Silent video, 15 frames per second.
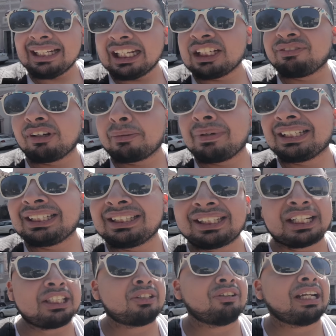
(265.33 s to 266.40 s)
las farmacias
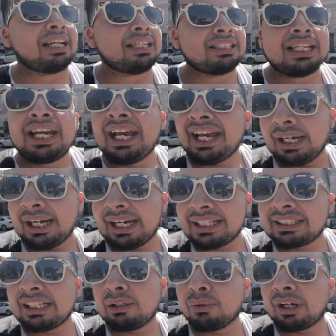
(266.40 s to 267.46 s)
tradicionales,
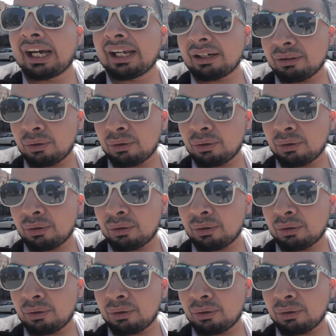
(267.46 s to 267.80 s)
este lugar